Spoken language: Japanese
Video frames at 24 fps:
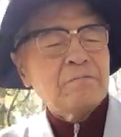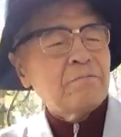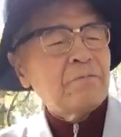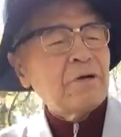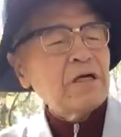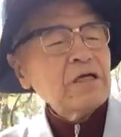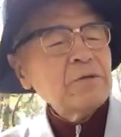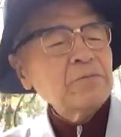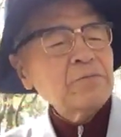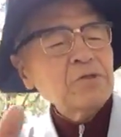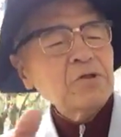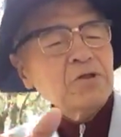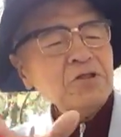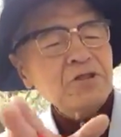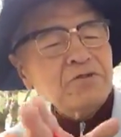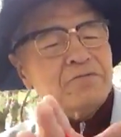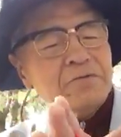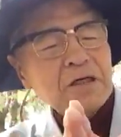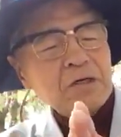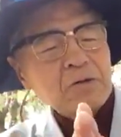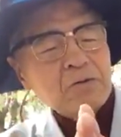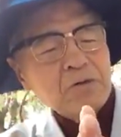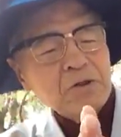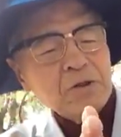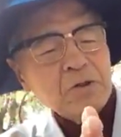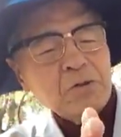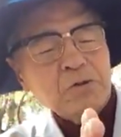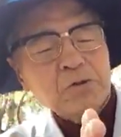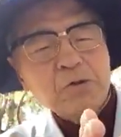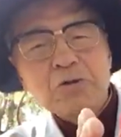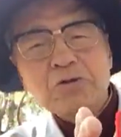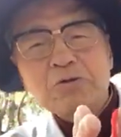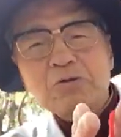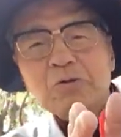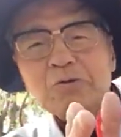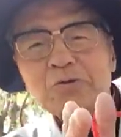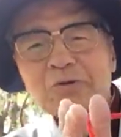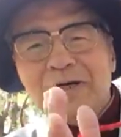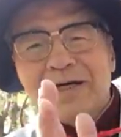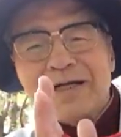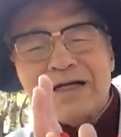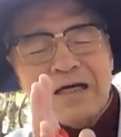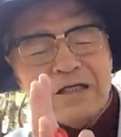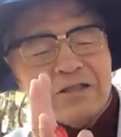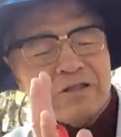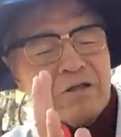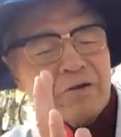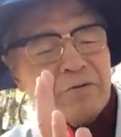巻き戻しはこれを取ることか
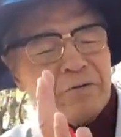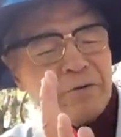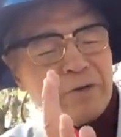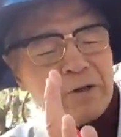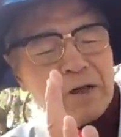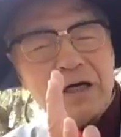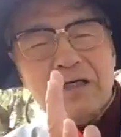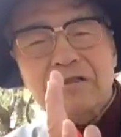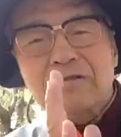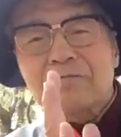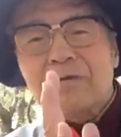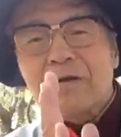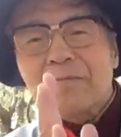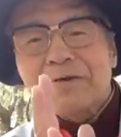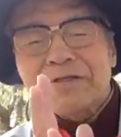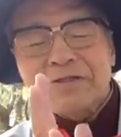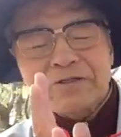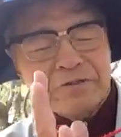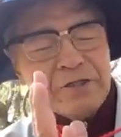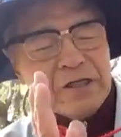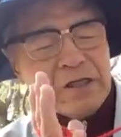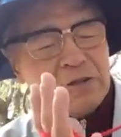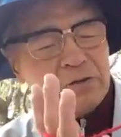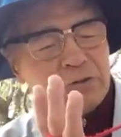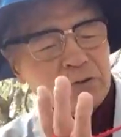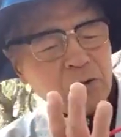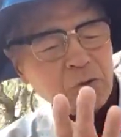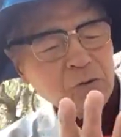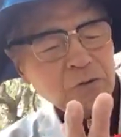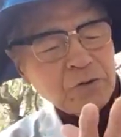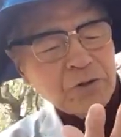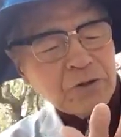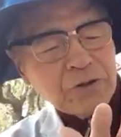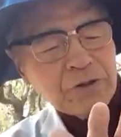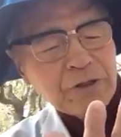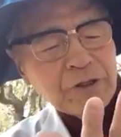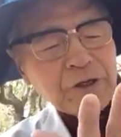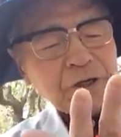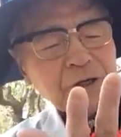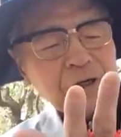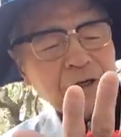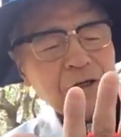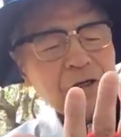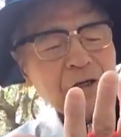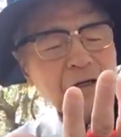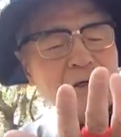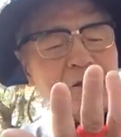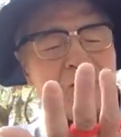ら始めますね取って
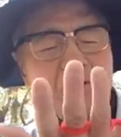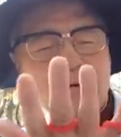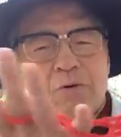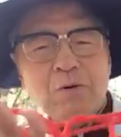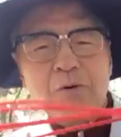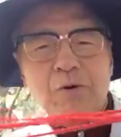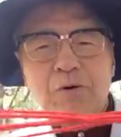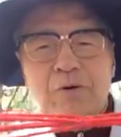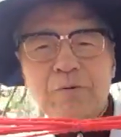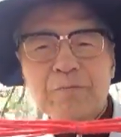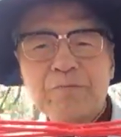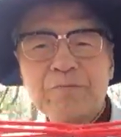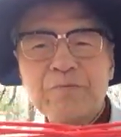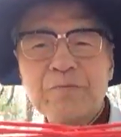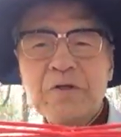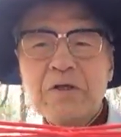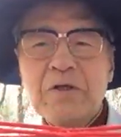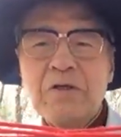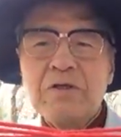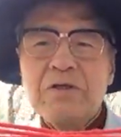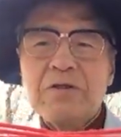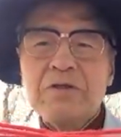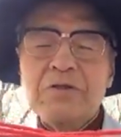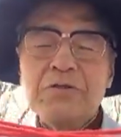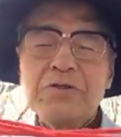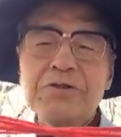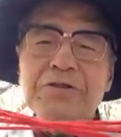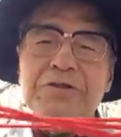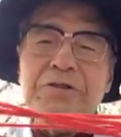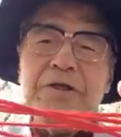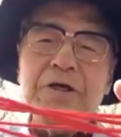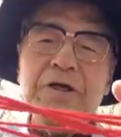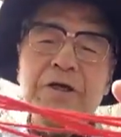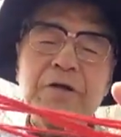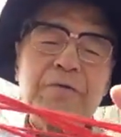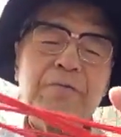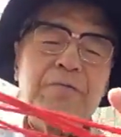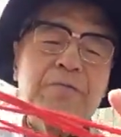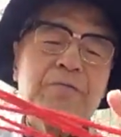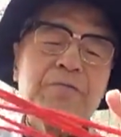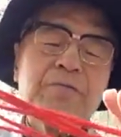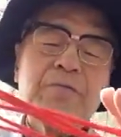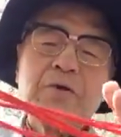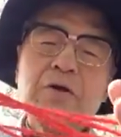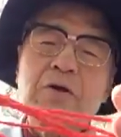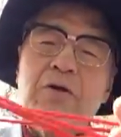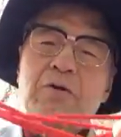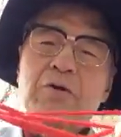こうそして
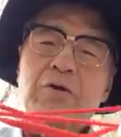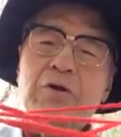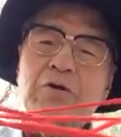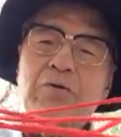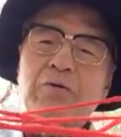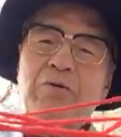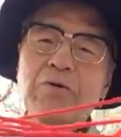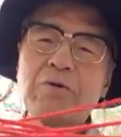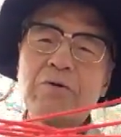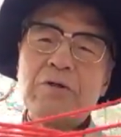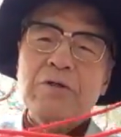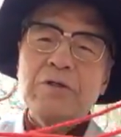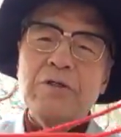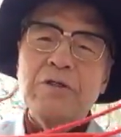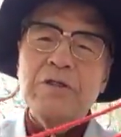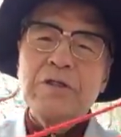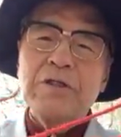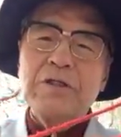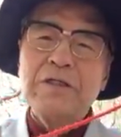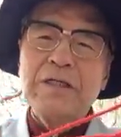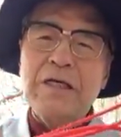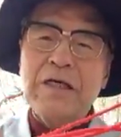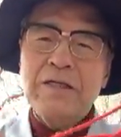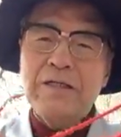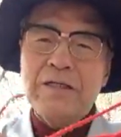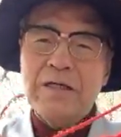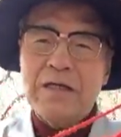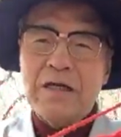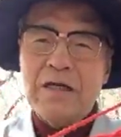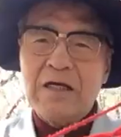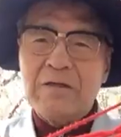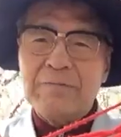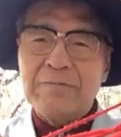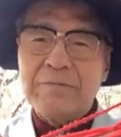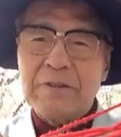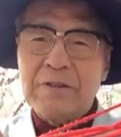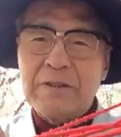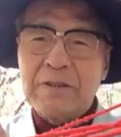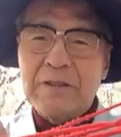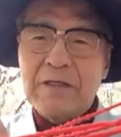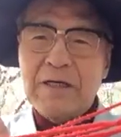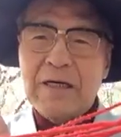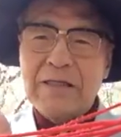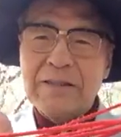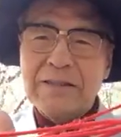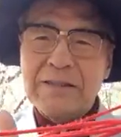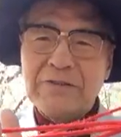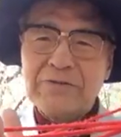これを左中指
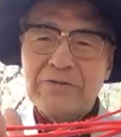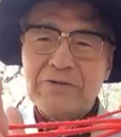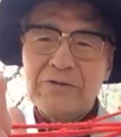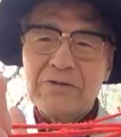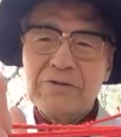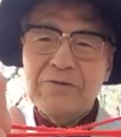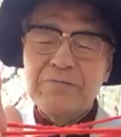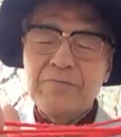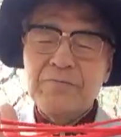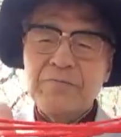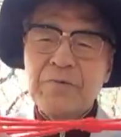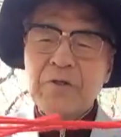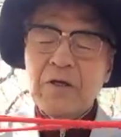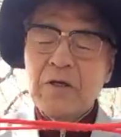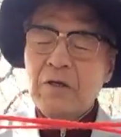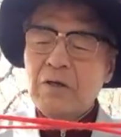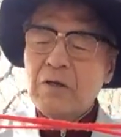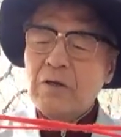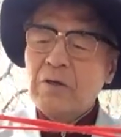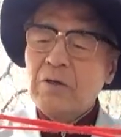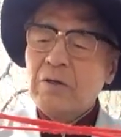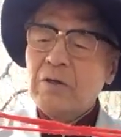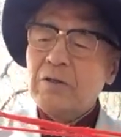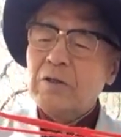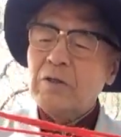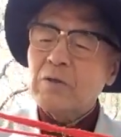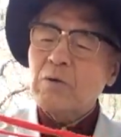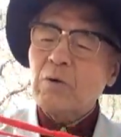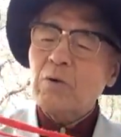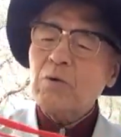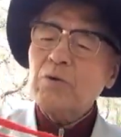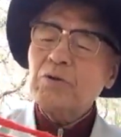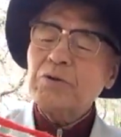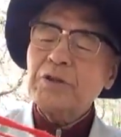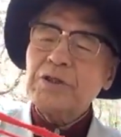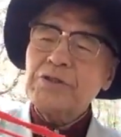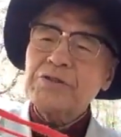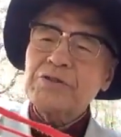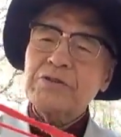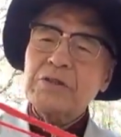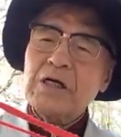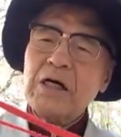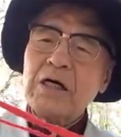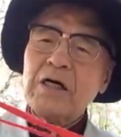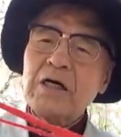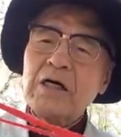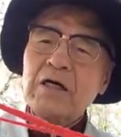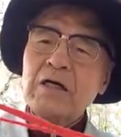外すでここです
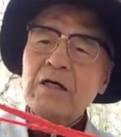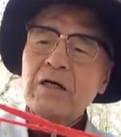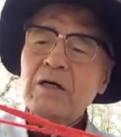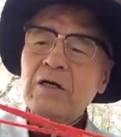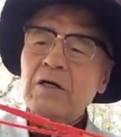が